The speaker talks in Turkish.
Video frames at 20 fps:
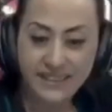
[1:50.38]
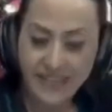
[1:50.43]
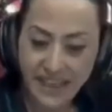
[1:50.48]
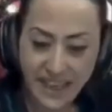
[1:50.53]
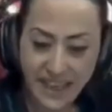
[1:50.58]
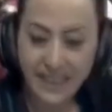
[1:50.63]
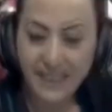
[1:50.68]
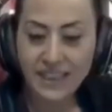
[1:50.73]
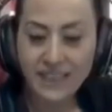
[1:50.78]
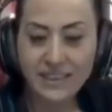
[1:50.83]

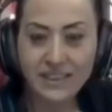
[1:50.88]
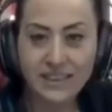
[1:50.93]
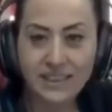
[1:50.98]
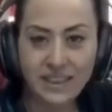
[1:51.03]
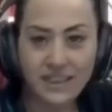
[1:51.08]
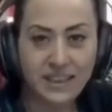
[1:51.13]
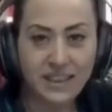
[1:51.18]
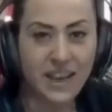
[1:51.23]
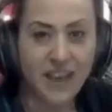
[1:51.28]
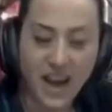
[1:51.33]
ne
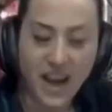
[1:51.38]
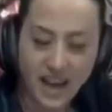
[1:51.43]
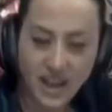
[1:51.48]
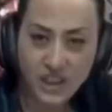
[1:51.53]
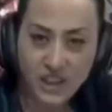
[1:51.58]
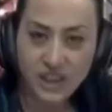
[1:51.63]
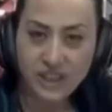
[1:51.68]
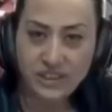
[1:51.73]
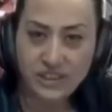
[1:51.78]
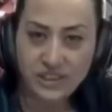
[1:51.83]
iyisi
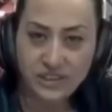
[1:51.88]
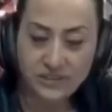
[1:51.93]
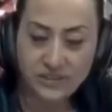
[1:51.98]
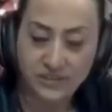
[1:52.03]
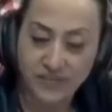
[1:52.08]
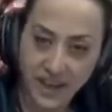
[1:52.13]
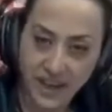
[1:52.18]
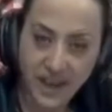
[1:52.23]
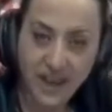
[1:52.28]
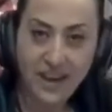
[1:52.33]
acı
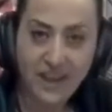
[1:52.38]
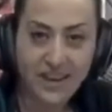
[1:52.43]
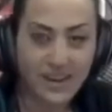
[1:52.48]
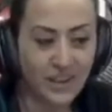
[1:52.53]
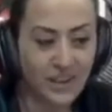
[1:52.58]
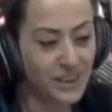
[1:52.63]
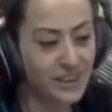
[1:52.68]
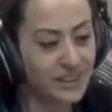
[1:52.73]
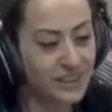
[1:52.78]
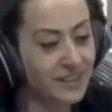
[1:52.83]
fena
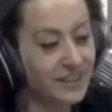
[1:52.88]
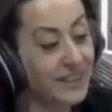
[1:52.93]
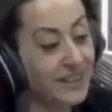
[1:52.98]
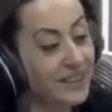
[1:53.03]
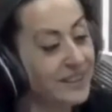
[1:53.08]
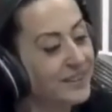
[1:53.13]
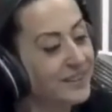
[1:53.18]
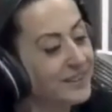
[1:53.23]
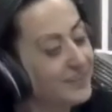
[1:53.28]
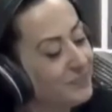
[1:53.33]
acı
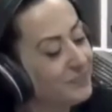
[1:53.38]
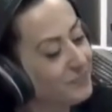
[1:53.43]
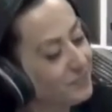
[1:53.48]
dedi.